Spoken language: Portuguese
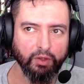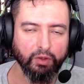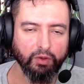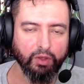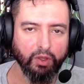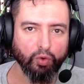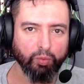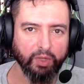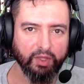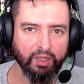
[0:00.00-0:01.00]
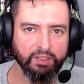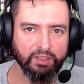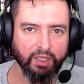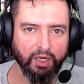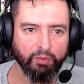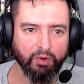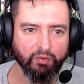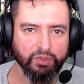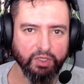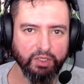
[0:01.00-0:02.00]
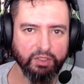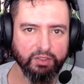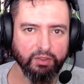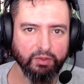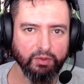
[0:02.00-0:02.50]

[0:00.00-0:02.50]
Quero completar a série aí para vocês.